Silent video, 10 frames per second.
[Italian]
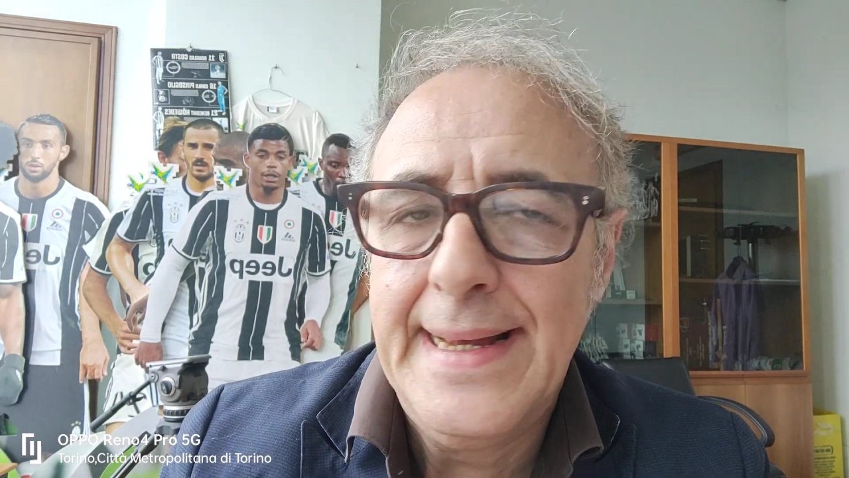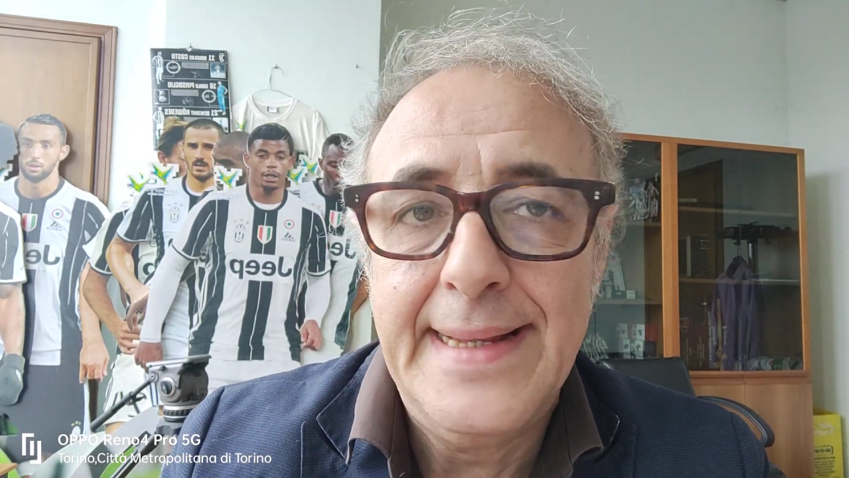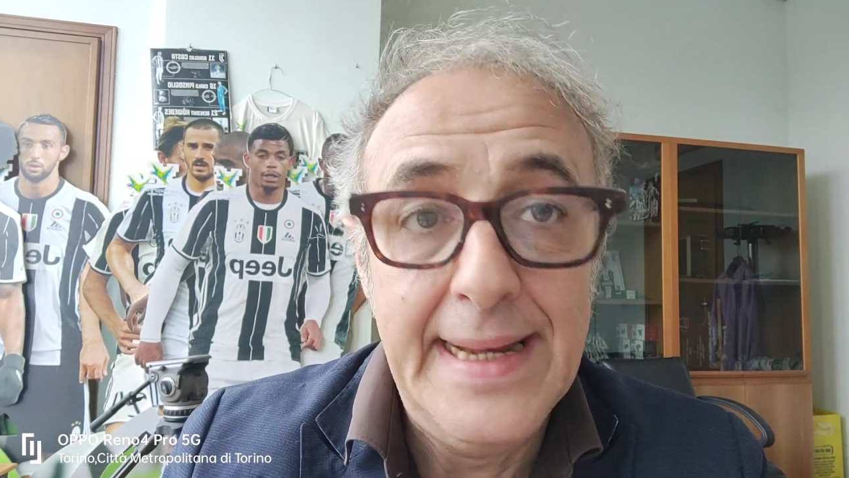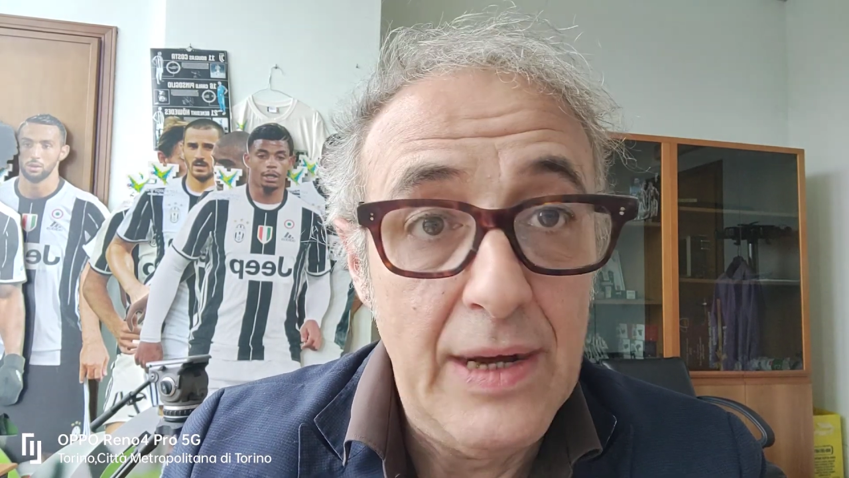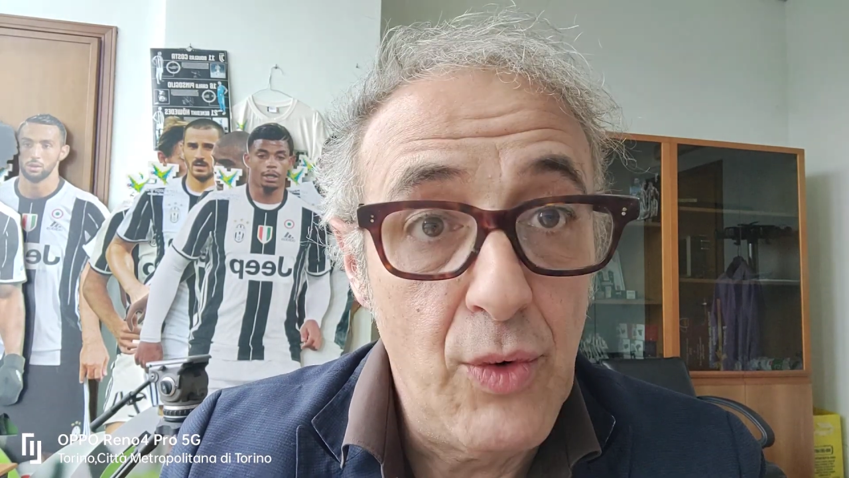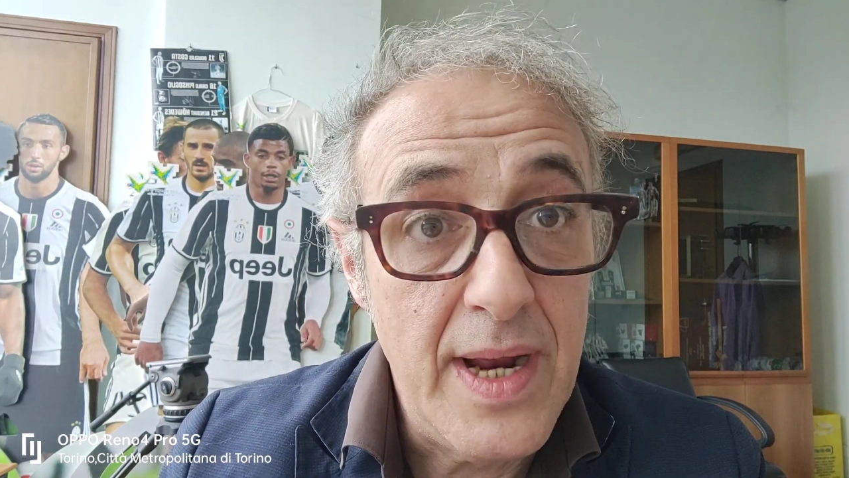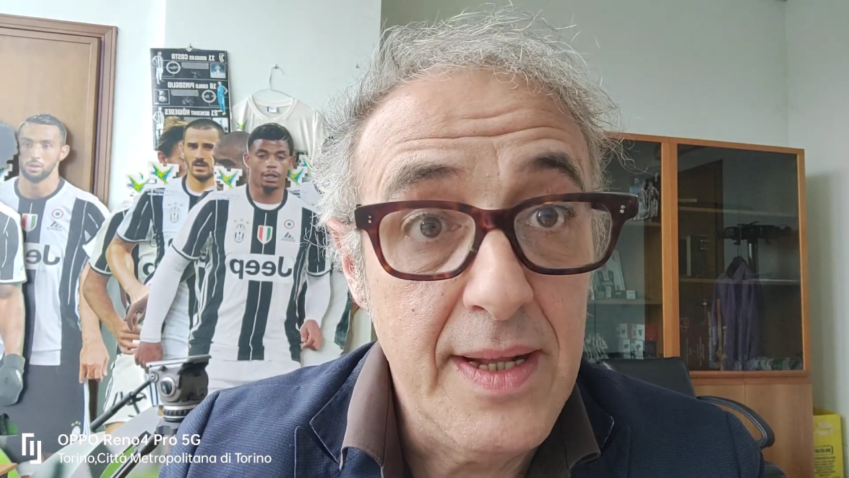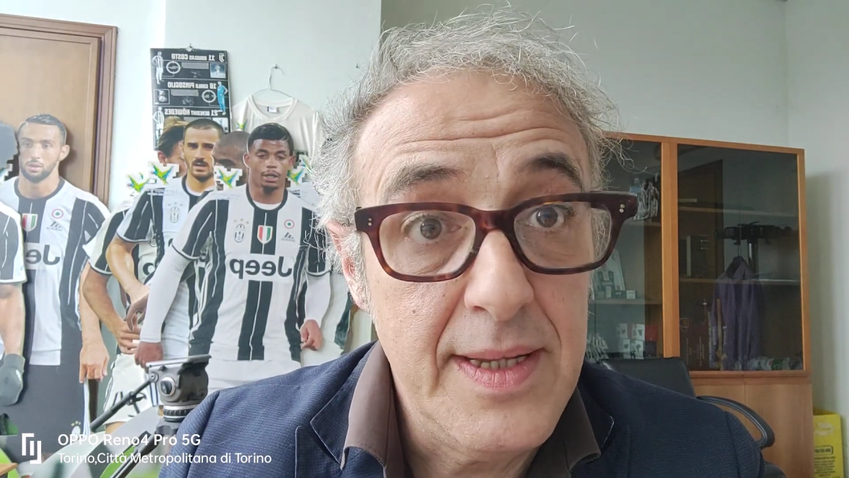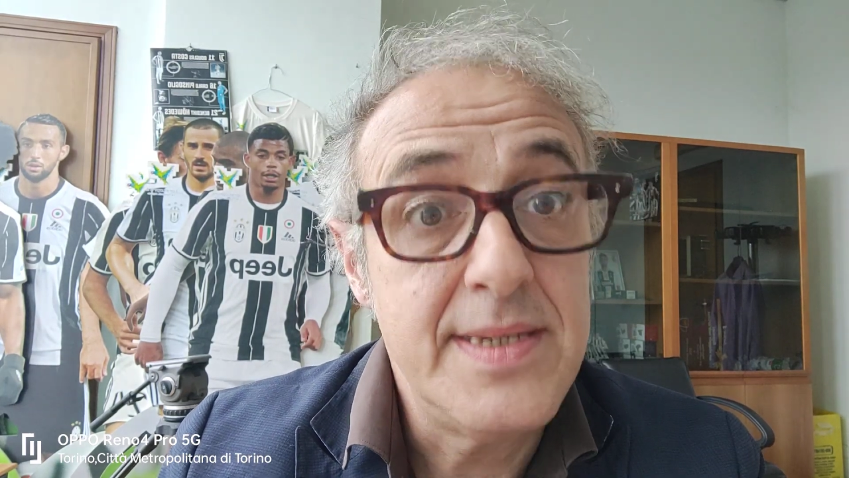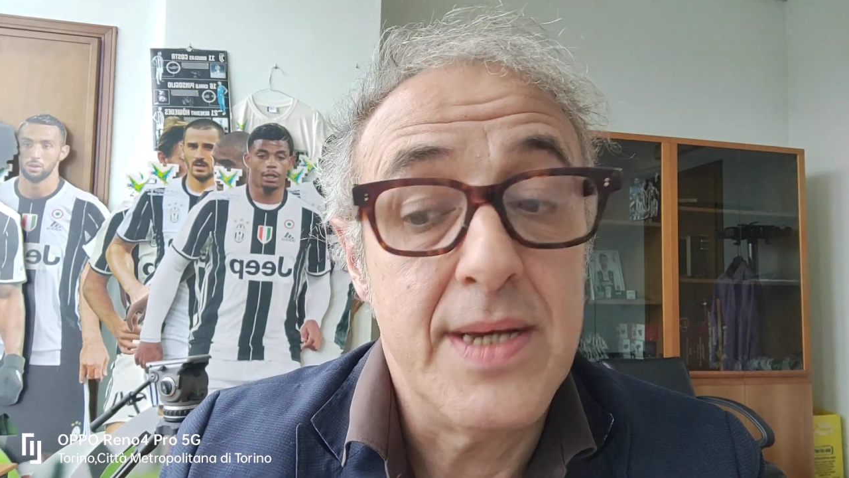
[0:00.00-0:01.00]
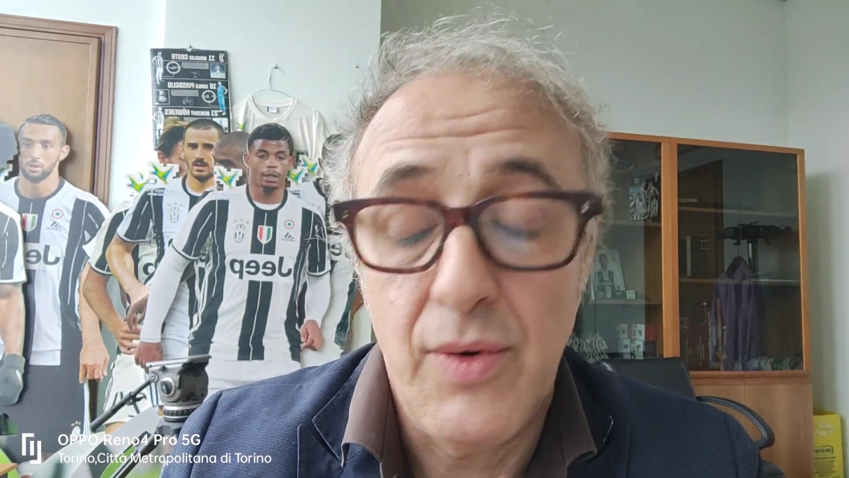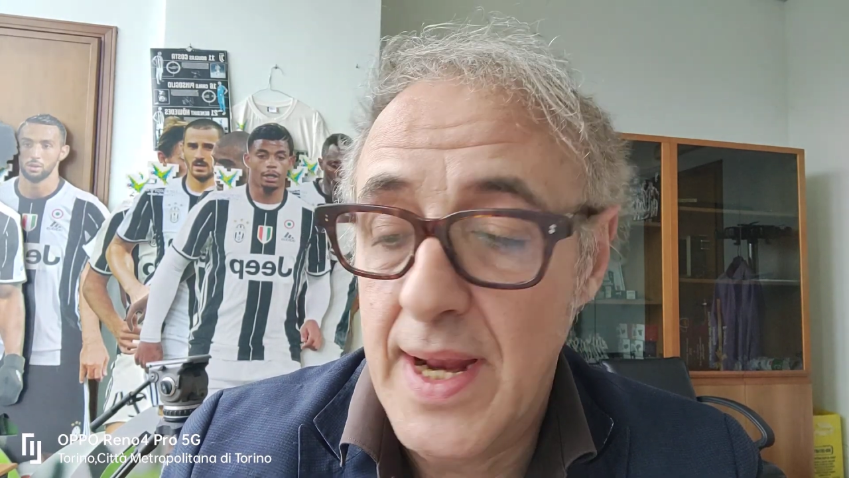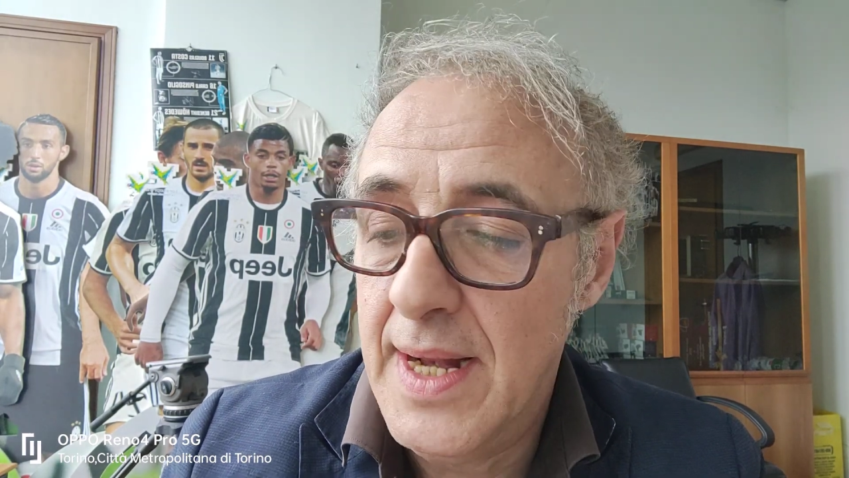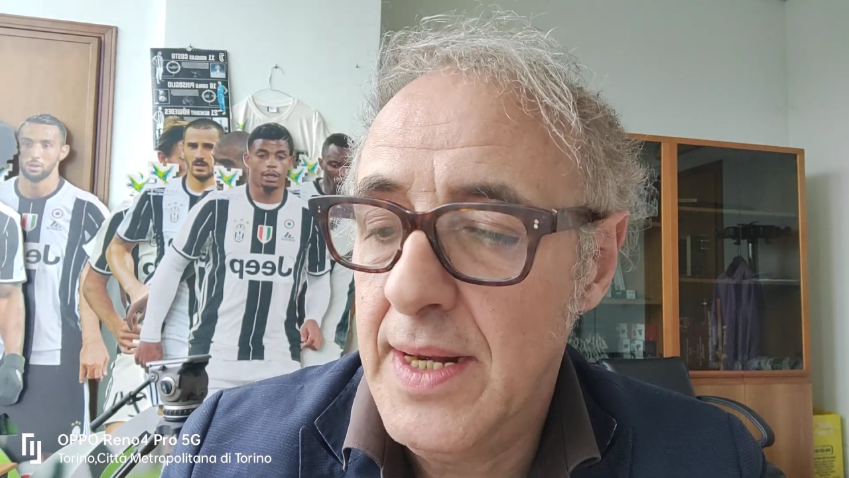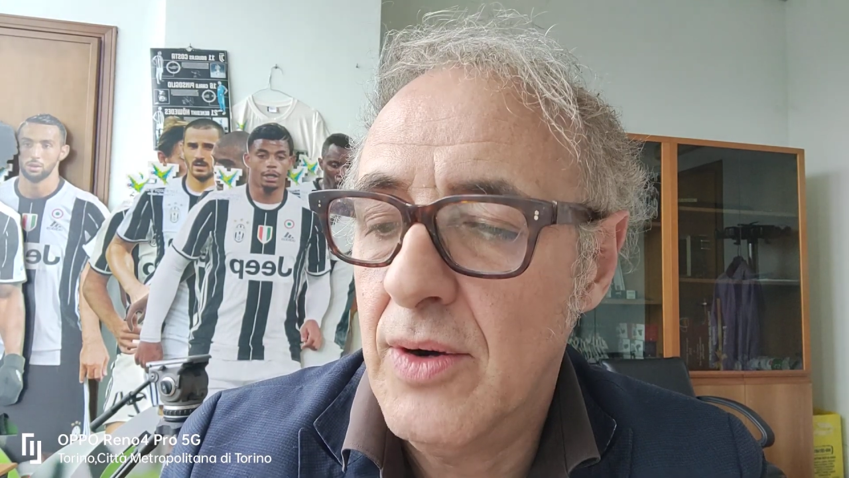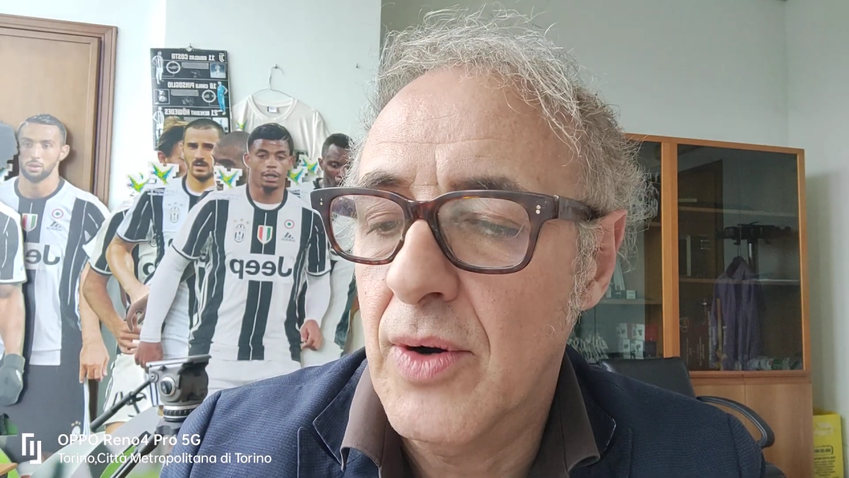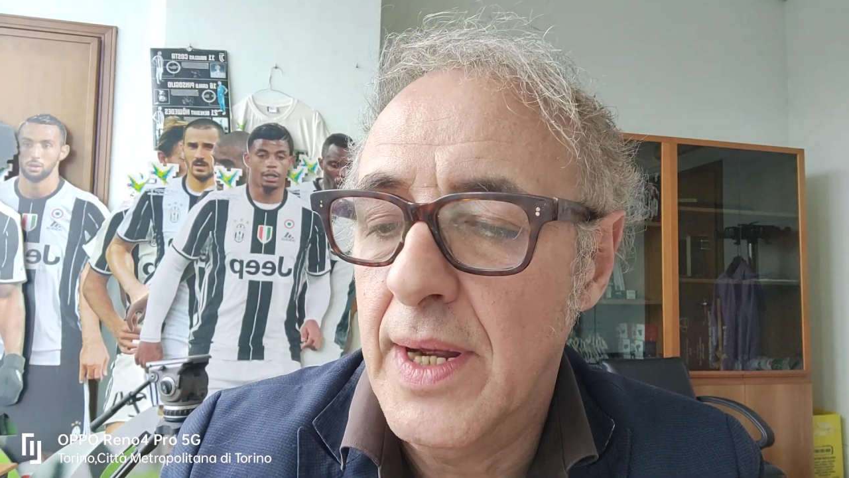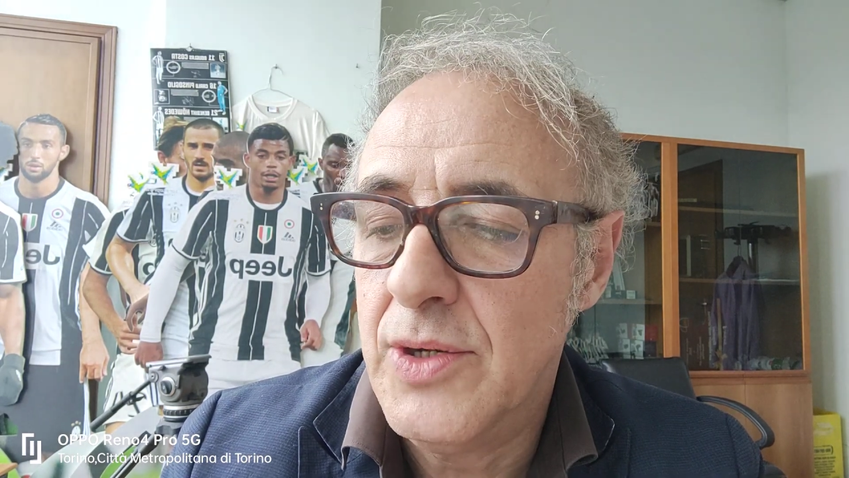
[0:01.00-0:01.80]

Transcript: De Laurentiis, Aurelio